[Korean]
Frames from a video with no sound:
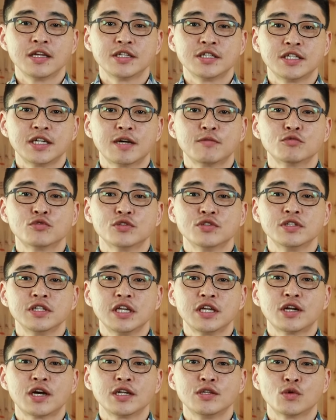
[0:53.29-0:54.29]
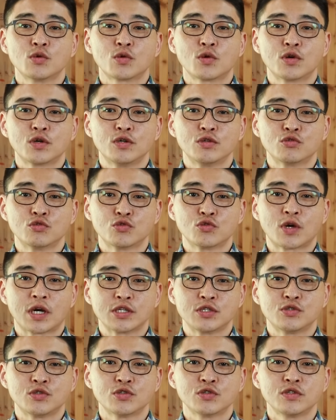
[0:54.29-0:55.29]
시나무는 이러한 요건을 두루
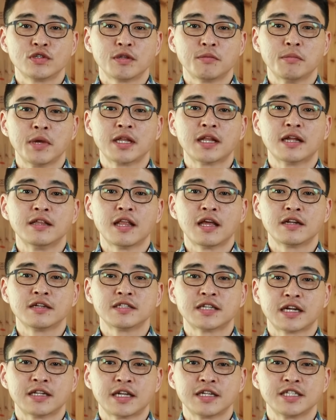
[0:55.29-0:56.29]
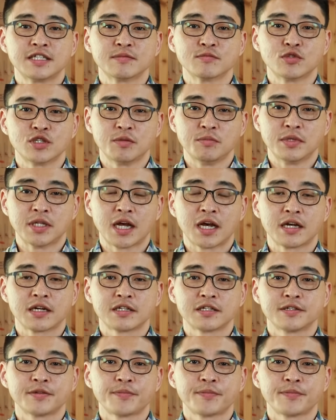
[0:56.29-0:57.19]
갖춘 몇 안되는 자생식물입니다.